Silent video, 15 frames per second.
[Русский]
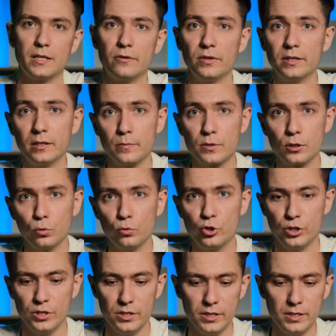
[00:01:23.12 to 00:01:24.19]
И в этом
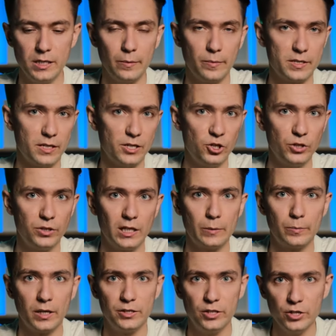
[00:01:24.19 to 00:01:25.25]
случае система защиты от
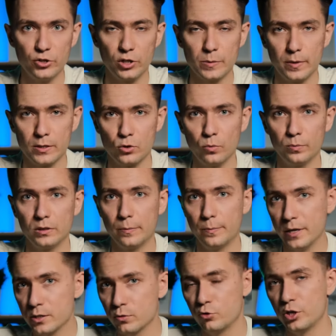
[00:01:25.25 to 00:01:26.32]
протечек способна
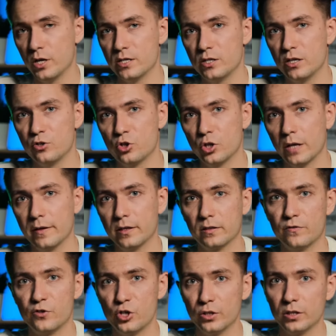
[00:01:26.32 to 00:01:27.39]
без участия человека
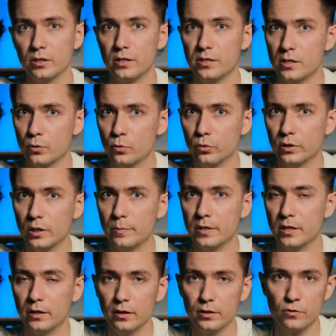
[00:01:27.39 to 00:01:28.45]
в считанные секунды
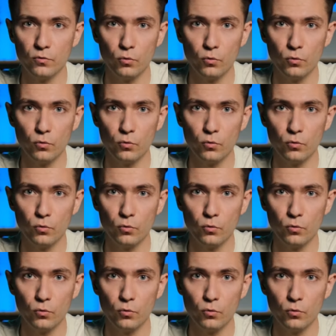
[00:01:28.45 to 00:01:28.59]
перекрыть